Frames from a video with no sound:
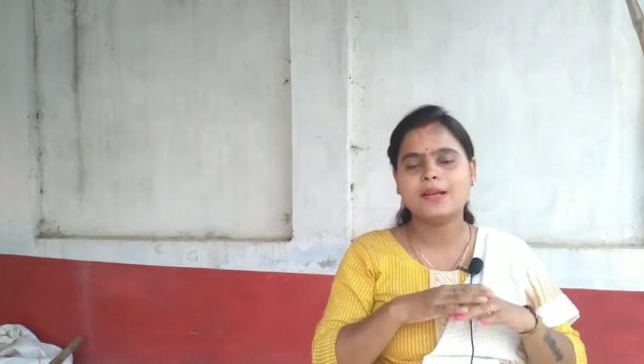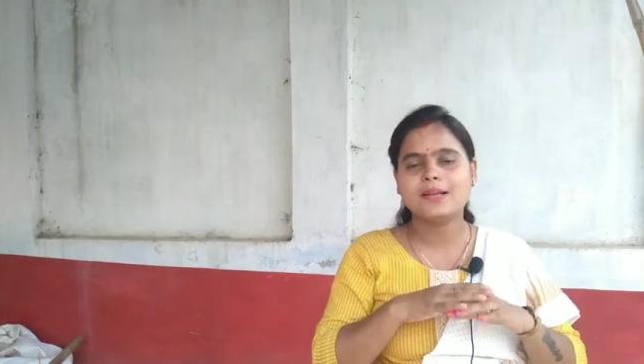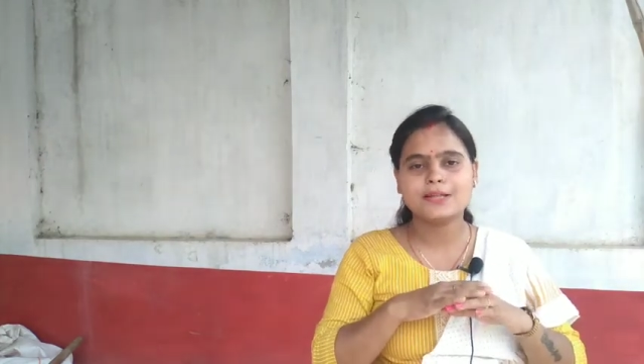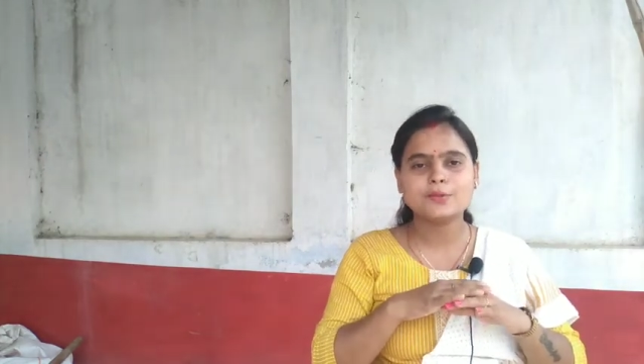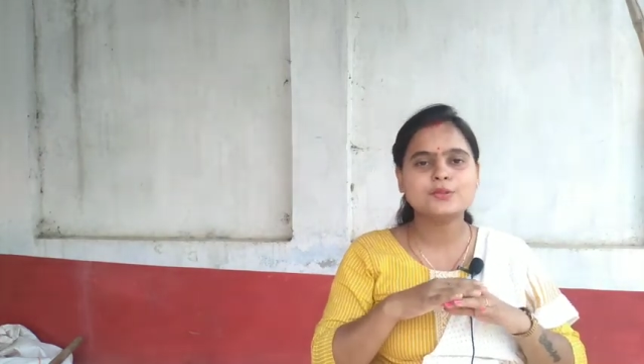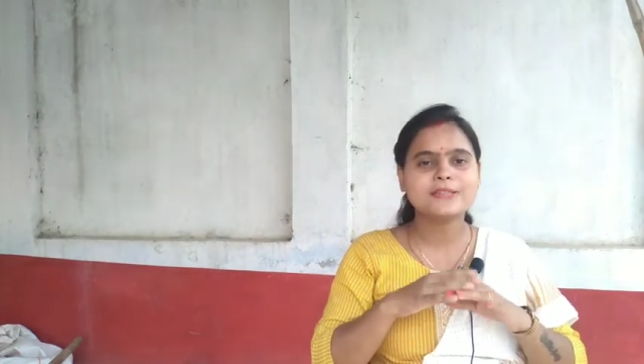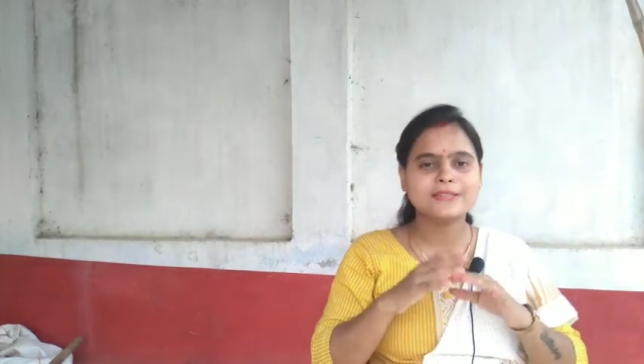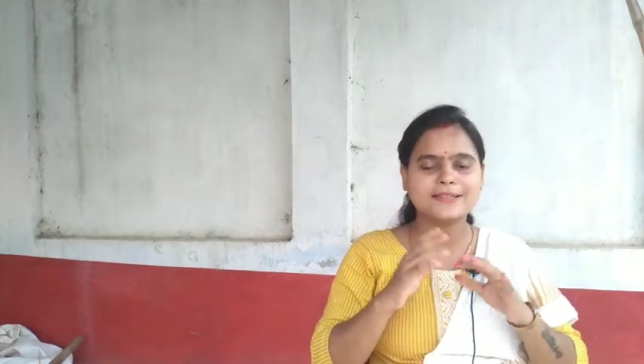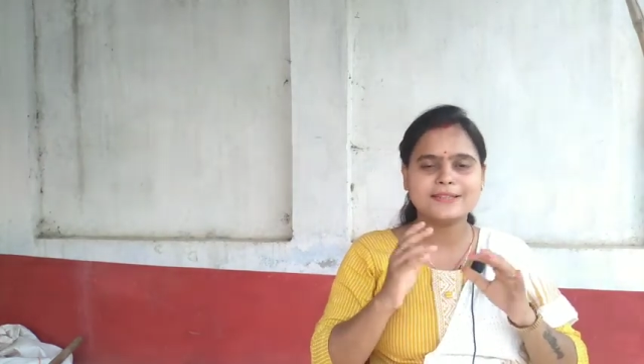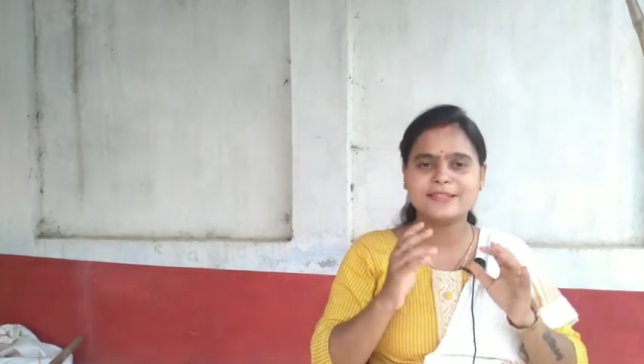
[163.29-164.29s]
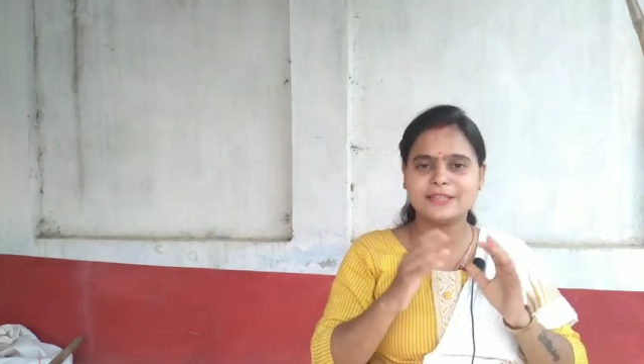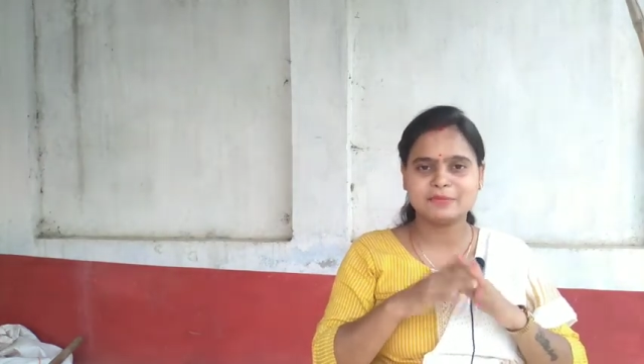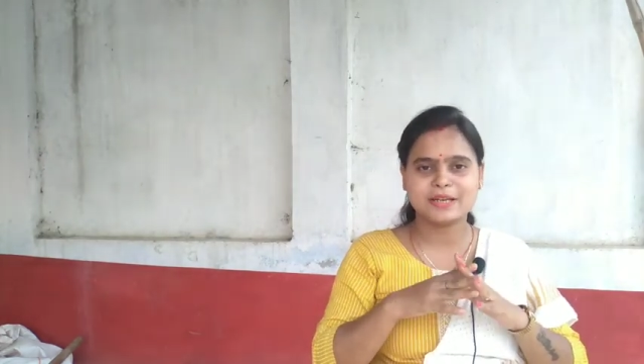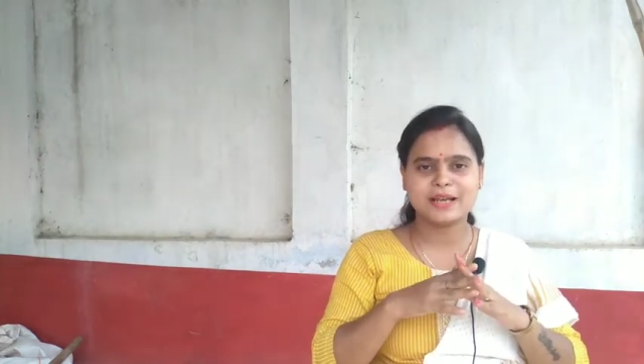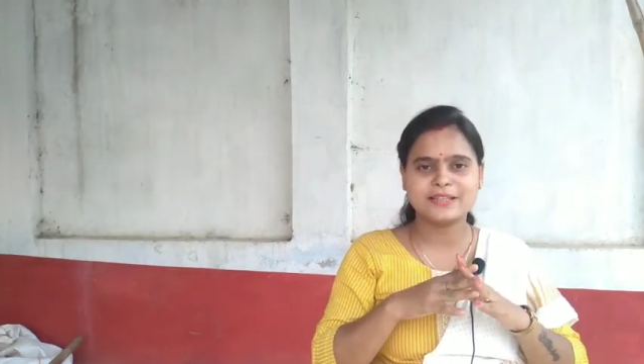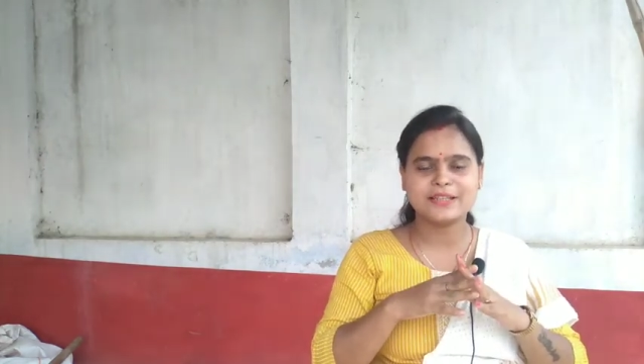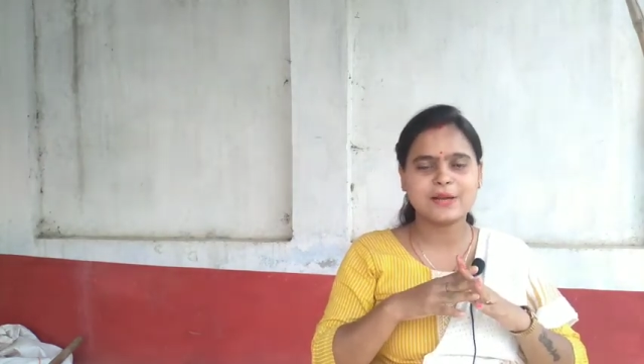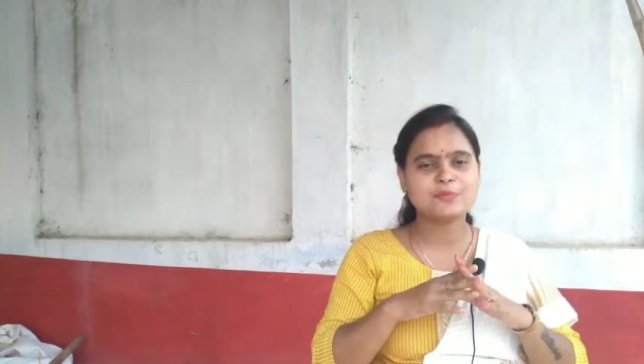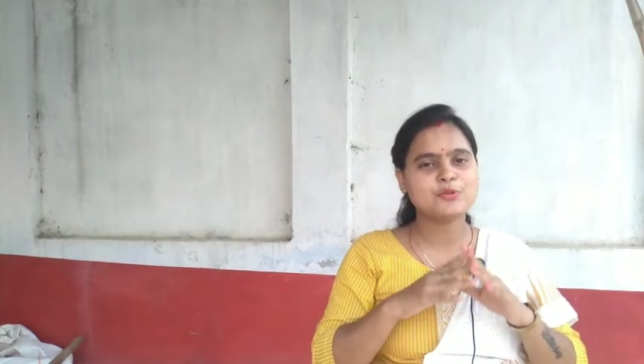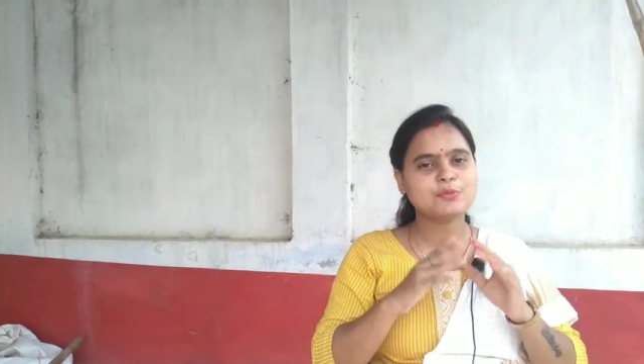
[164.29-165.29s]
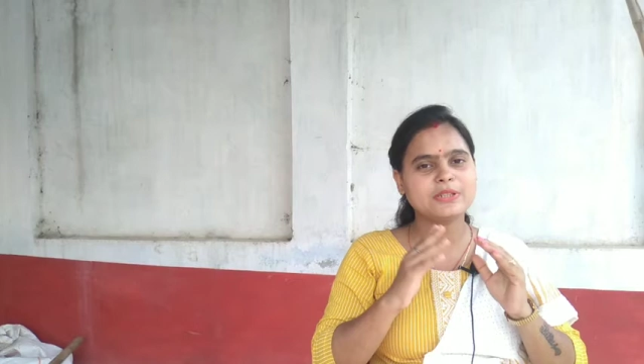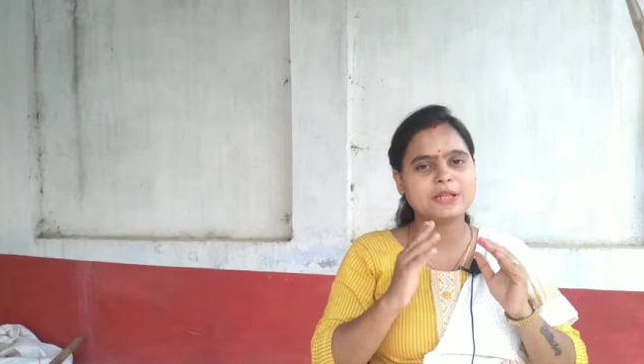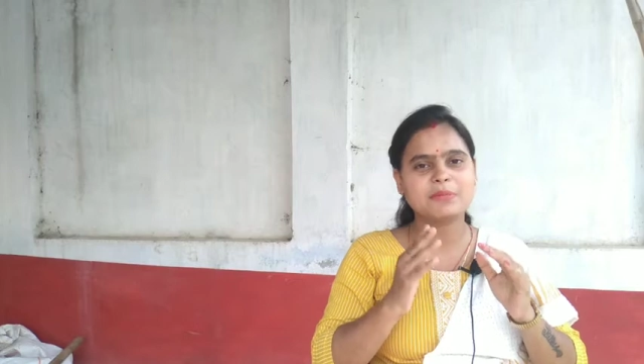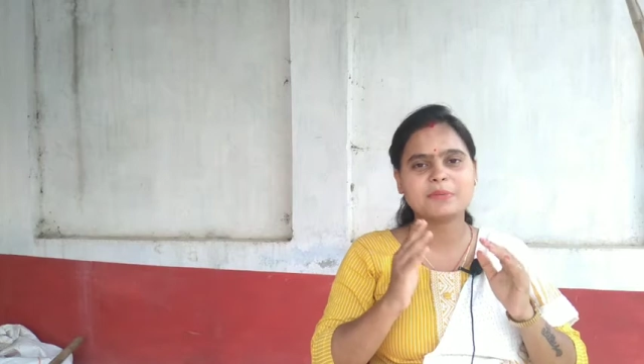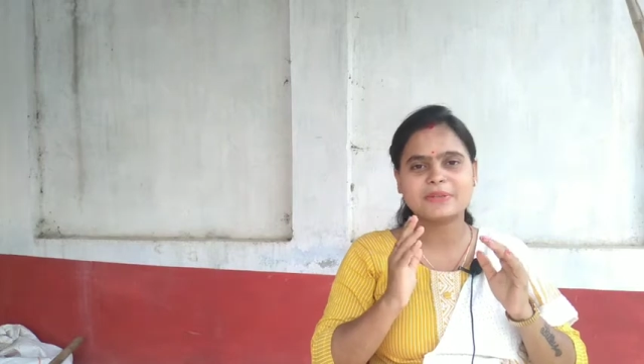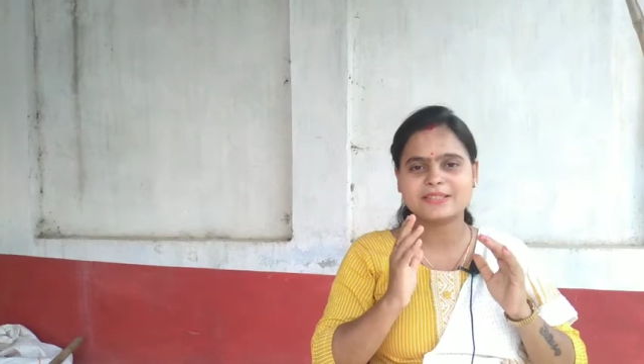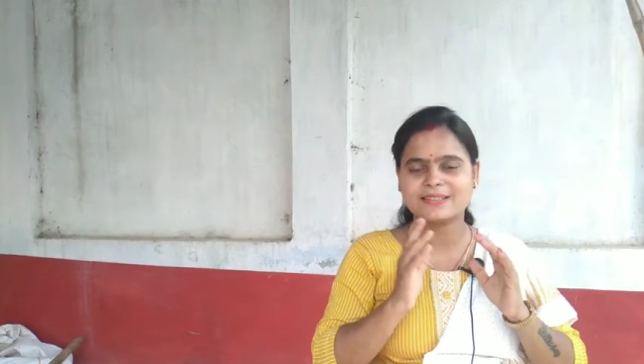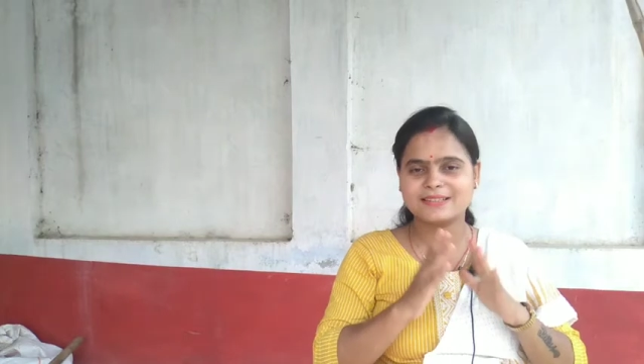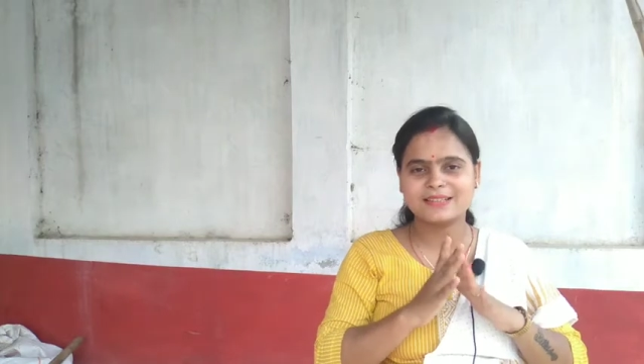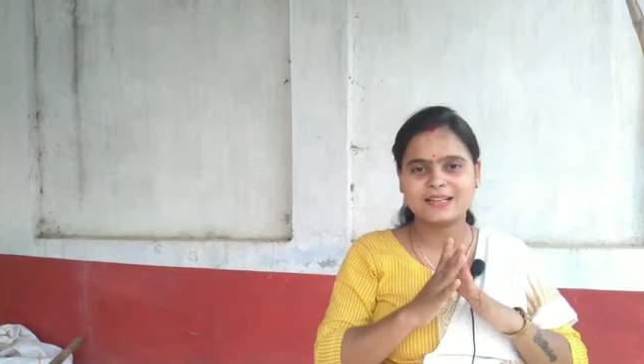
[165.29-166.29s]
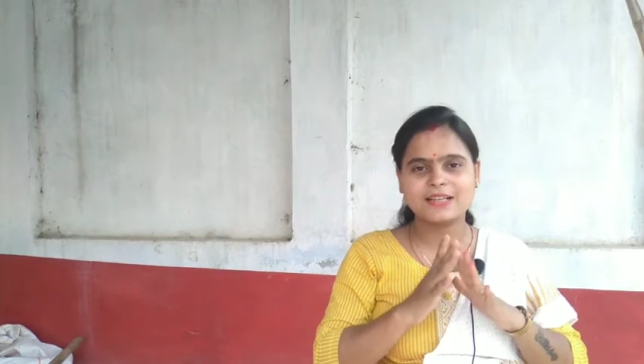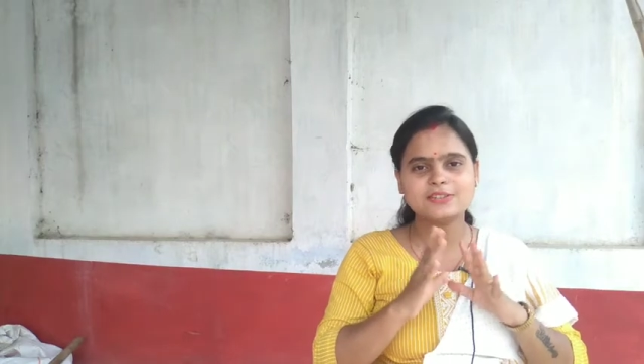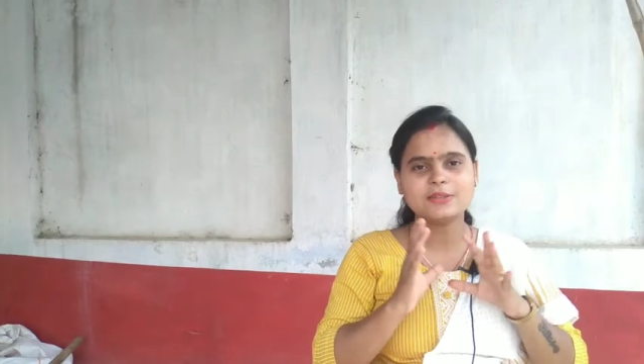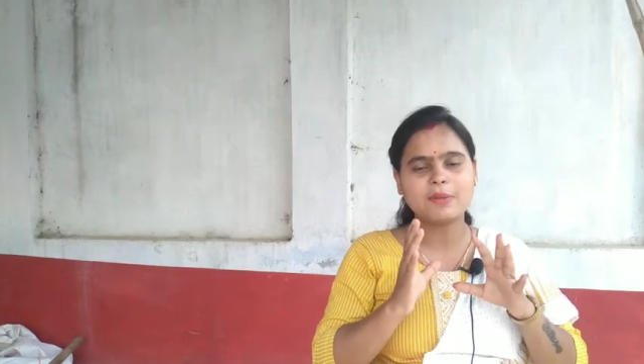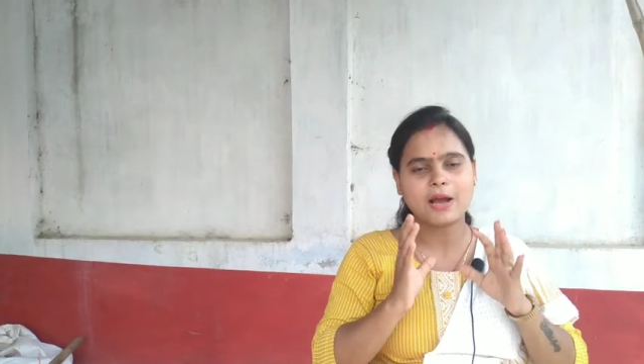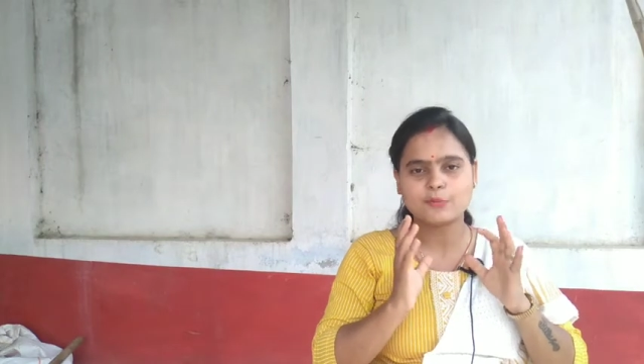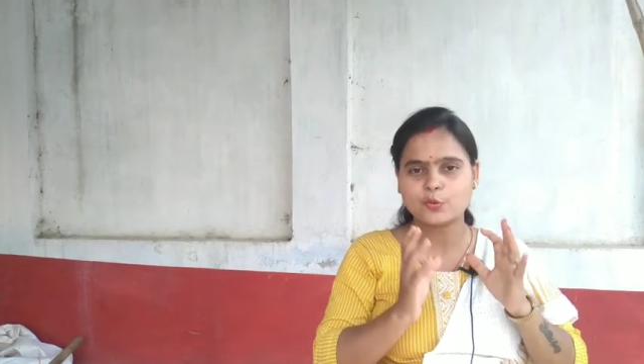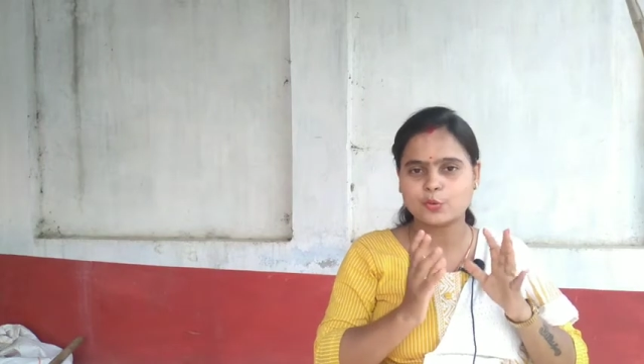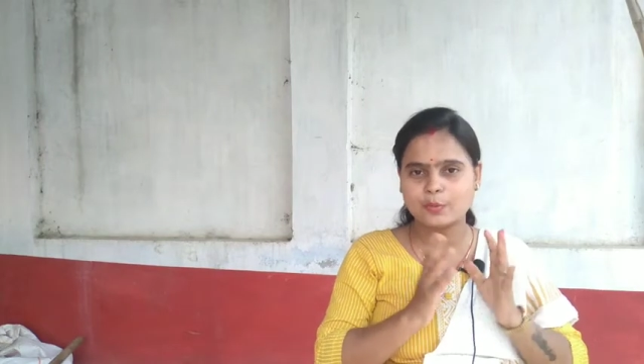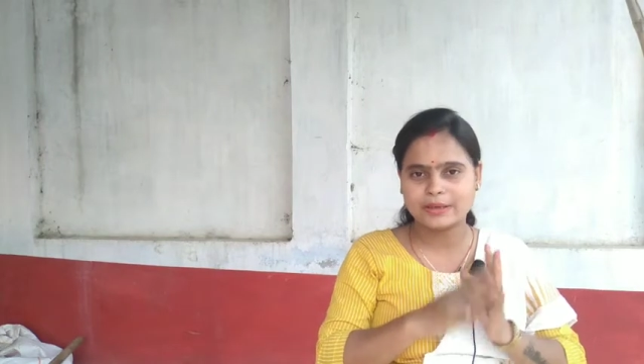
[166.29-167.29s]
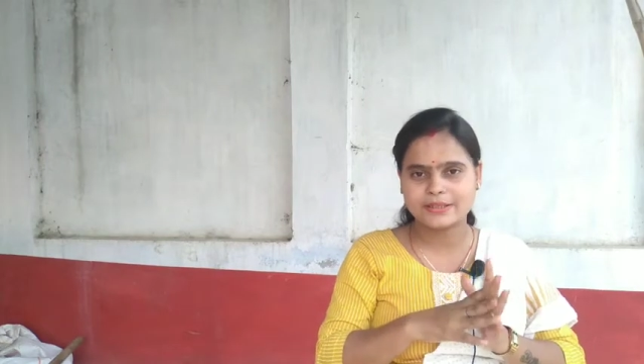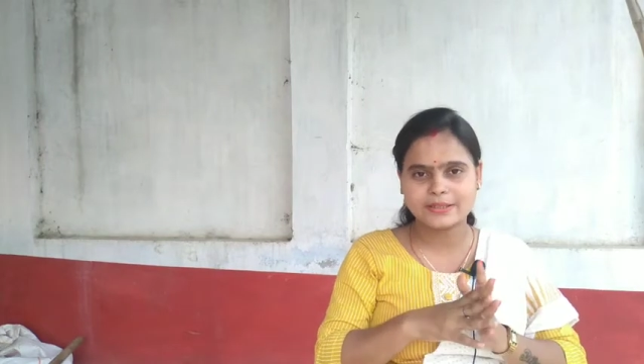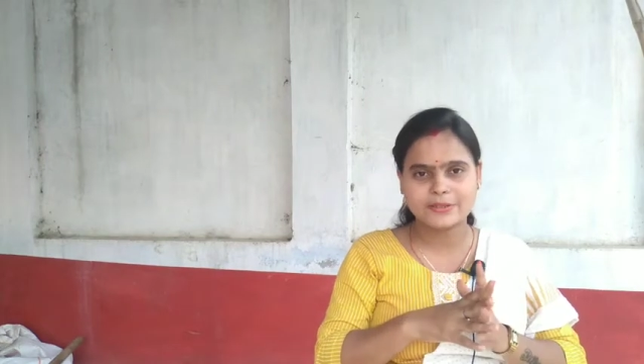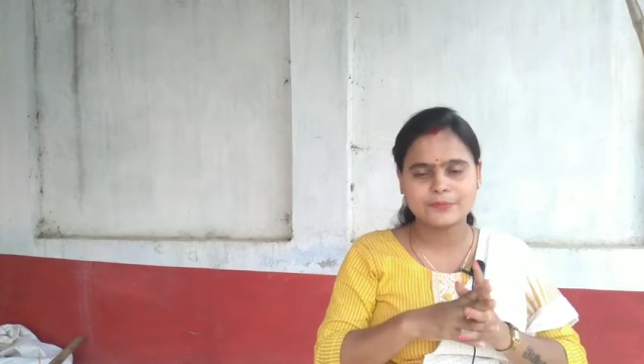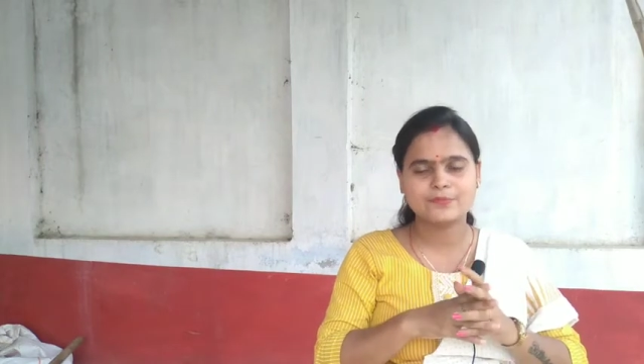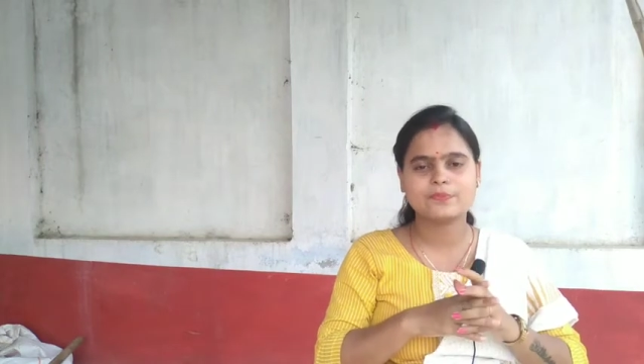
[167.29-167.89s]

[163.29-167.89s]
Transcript: लेकिन उसकी चटनी नहीं बनानी है आपको उसमें नमक मिर्चा नहीं डालना है सिर्फ आम को घुमा लेना है